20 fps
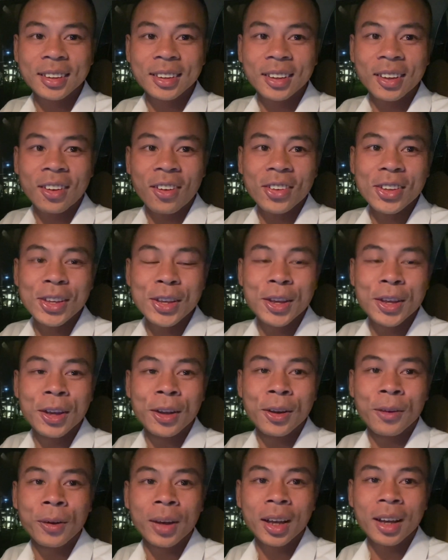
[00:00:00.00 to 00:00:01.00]
có
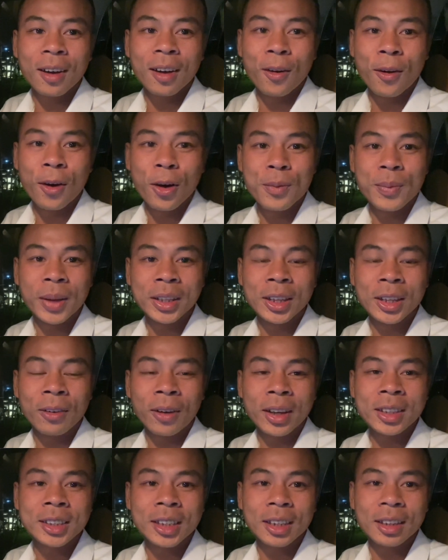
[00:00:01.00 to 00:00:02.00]
nhiều cái cơ hội mà
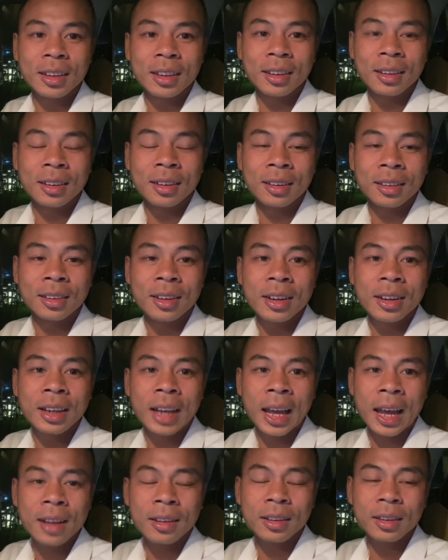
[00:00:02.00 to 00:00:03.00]
nhiều anh chị ờ, nơi
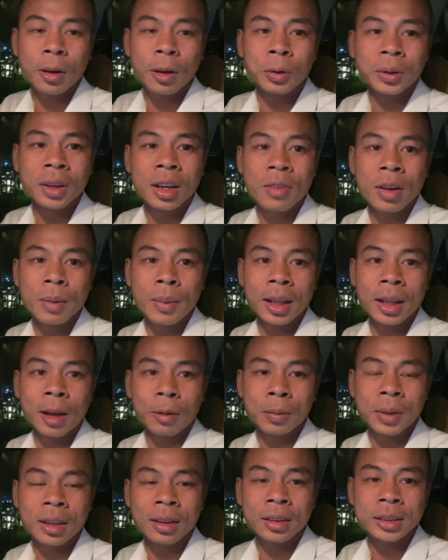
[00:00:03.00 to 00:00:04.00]
khác đầu tư về Bảo
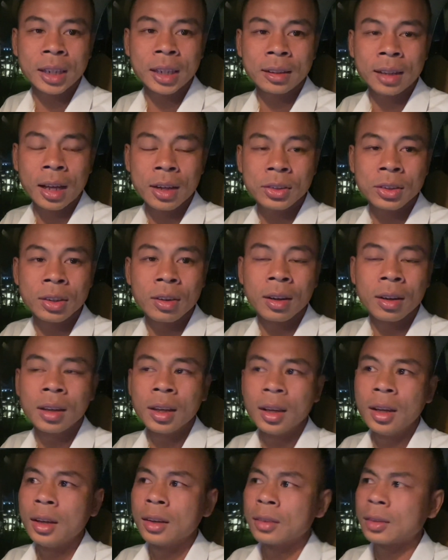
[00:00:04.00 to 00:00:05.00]
Lộc thì nó sẽ tăng trưởng
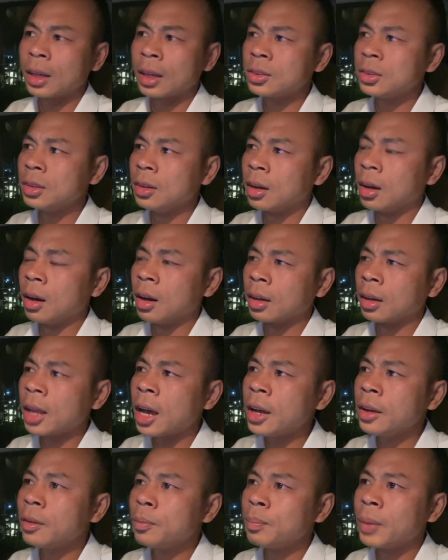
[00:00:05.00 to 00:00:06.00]
tăng trưởng ở
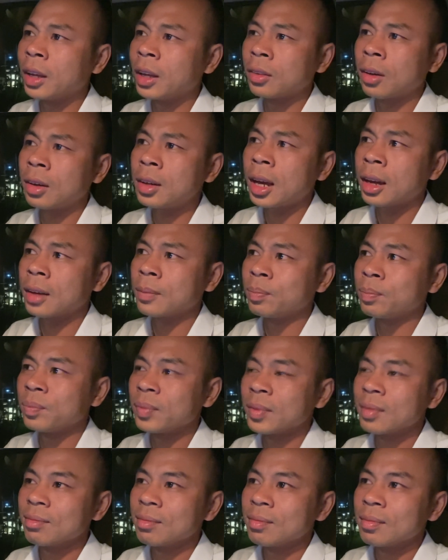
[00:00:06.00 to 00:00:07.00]
đây mình nói rằng
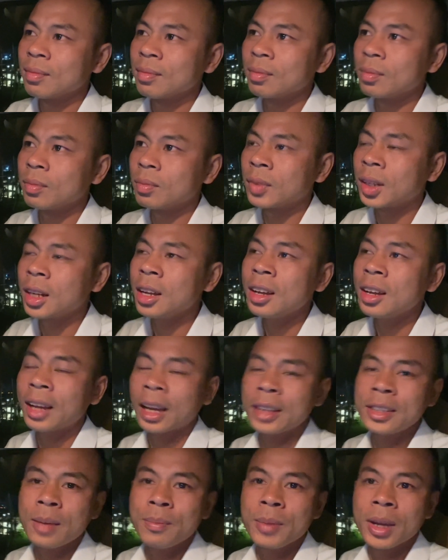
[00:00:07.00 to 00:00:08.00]
riêng
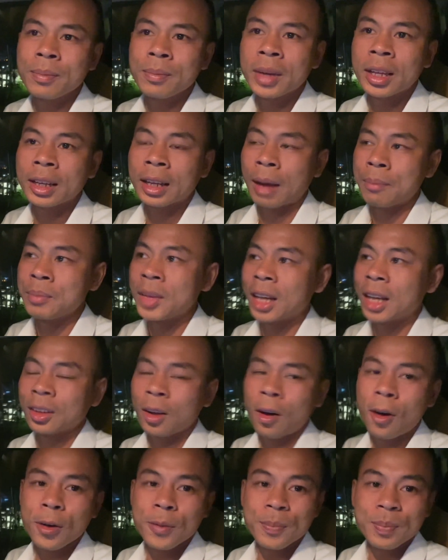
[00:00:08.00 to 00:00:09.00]
cá nhân mình mình cảm nhận
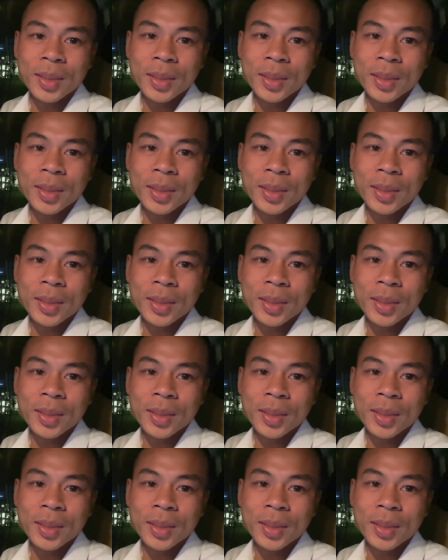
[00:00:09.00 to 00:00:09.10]
thôi